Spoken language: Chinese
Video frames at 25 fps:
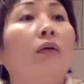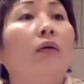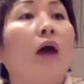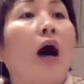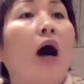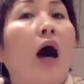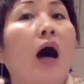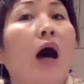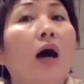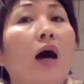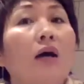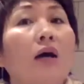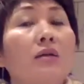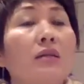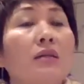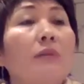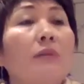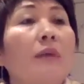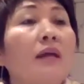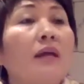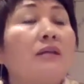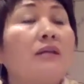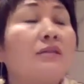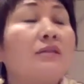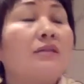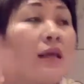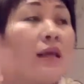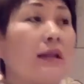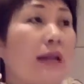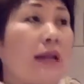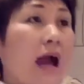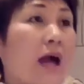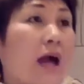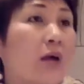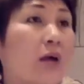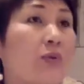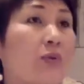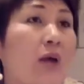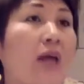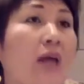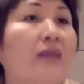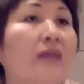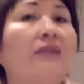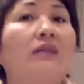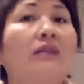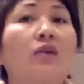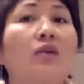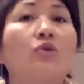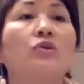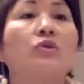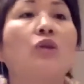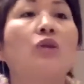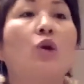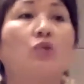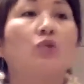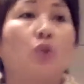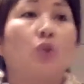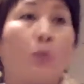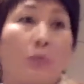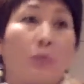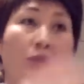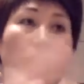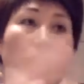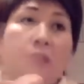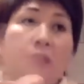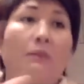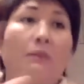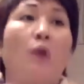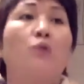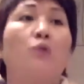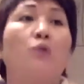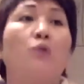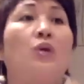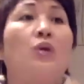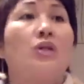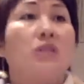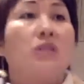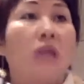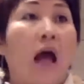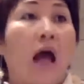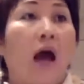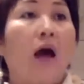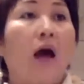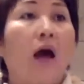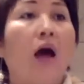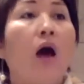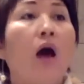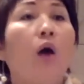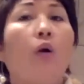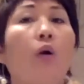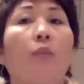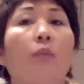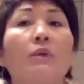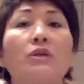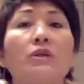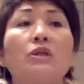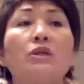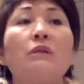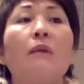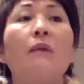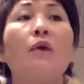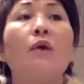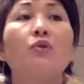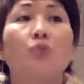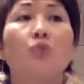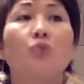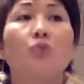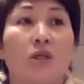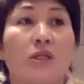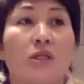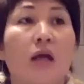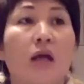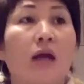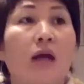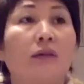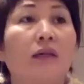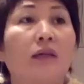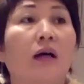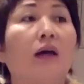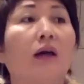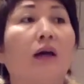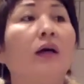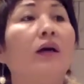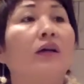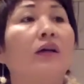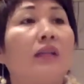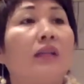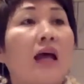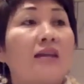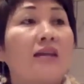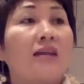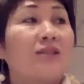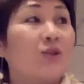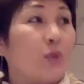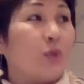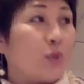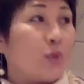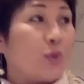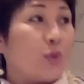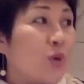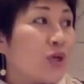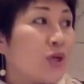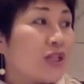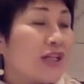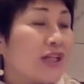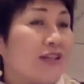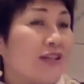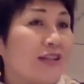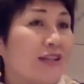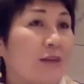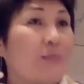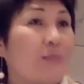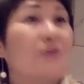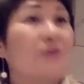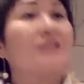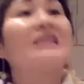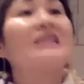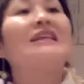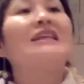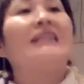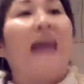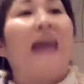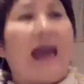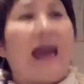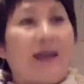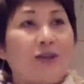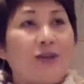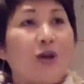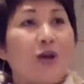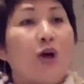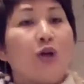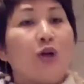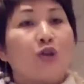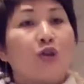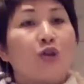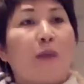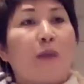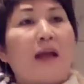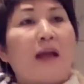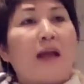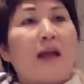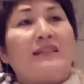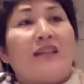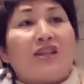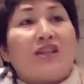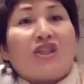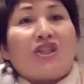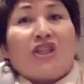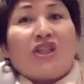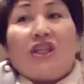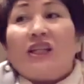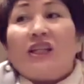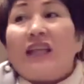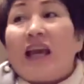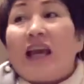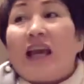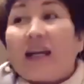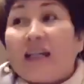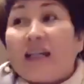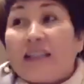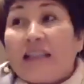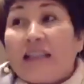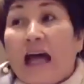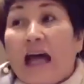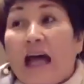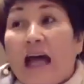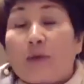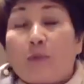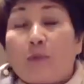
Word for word: 哈，那么这两个原因呢，就造成我们细胞损伤。我们细胞损伤的它是有过程的，不是一来就把你的基因链给你打。